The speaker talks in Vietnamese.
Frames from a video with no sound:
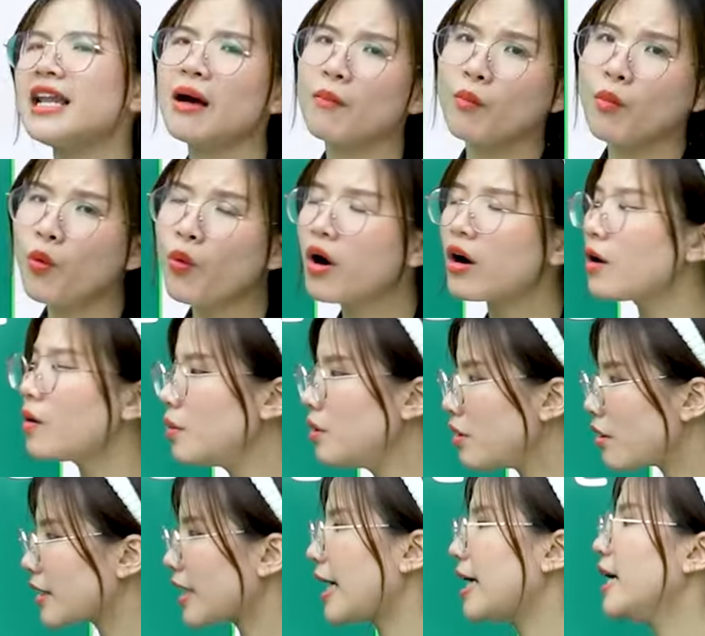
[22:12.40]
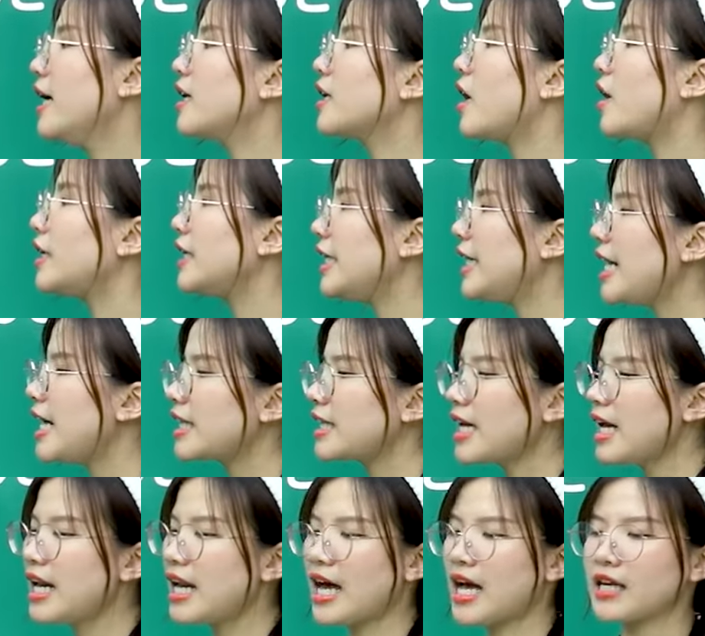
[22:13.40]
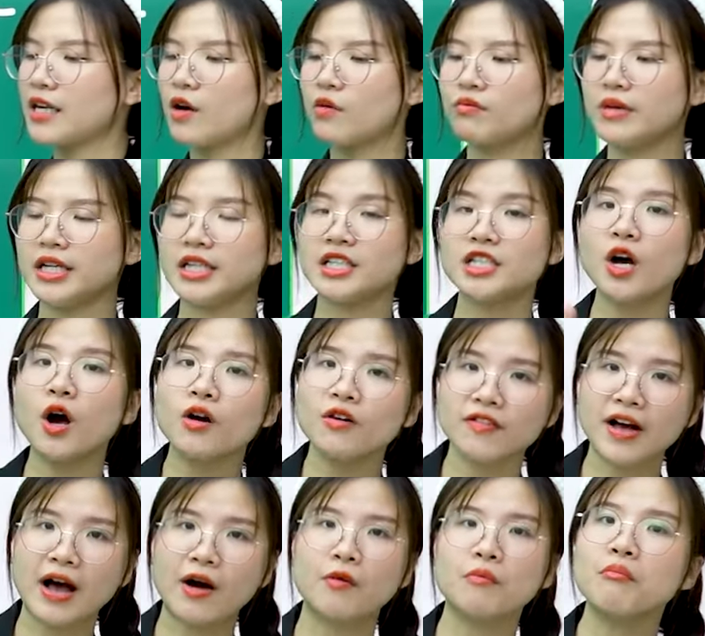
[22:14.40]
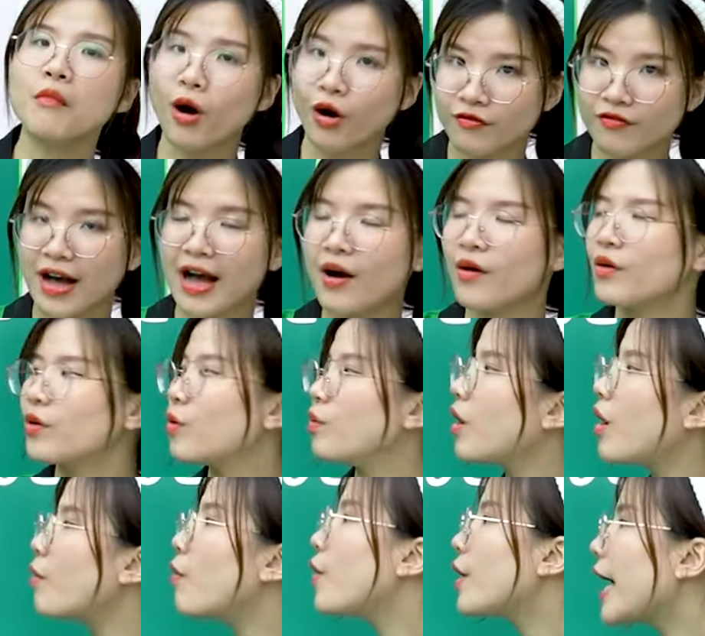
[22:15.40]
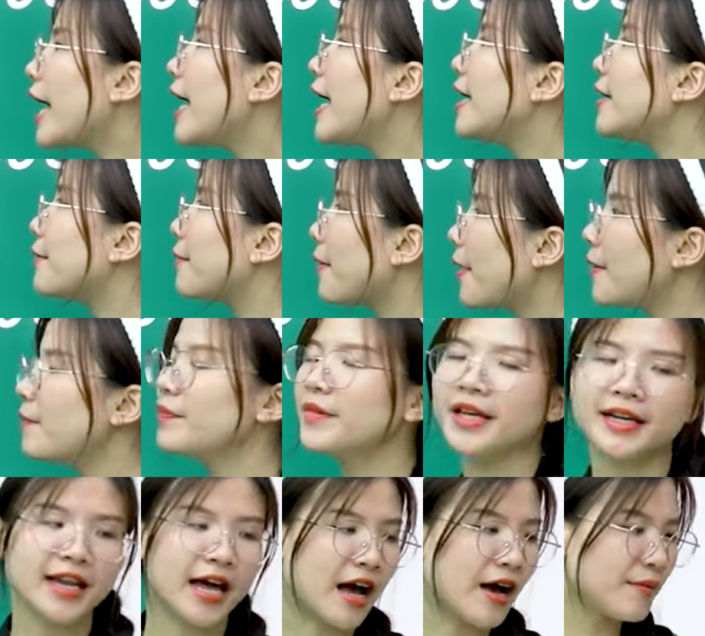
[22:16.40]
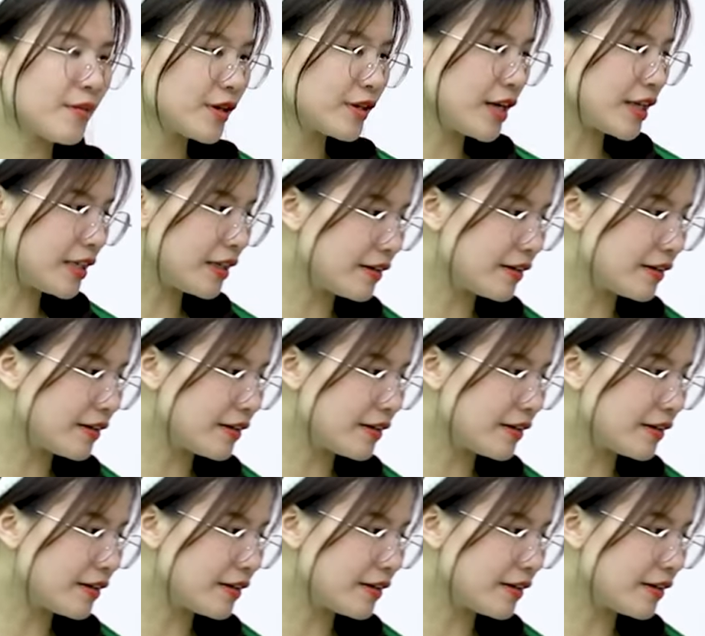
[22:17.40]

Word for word: nghĩa là mua không được này còn idt là hành động mình cho vào bỏ vào cũng không ok đúng không đó mọi người